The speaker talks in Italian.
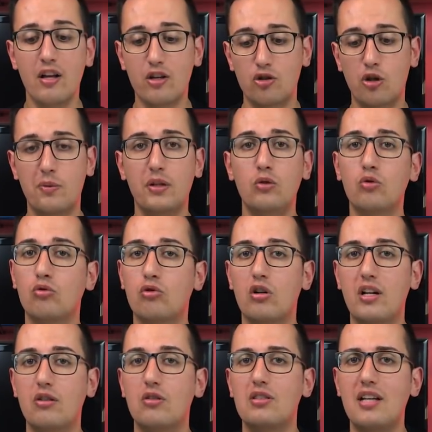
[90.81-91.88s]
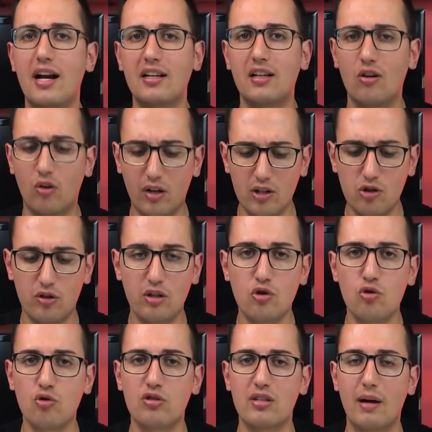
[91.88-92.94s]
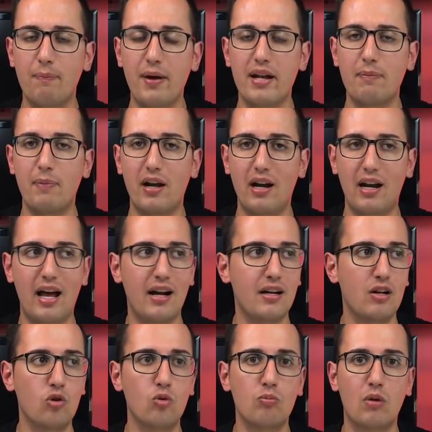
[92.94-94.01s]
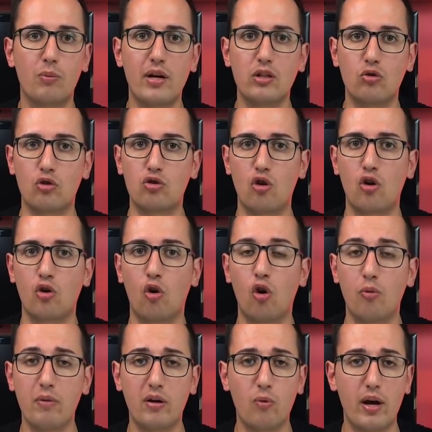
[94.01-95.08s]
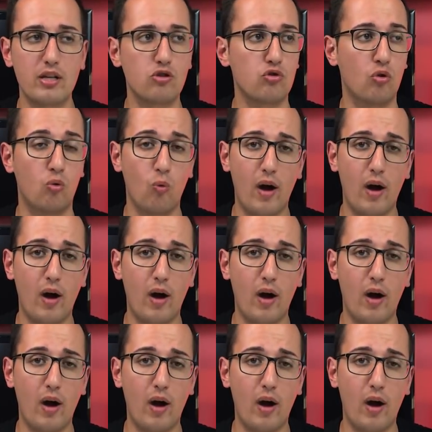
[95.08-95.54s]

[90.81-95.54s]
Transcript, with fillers: Soprattutto credo sia anche l'occasione giusta per parlarne in un momento storico come questo,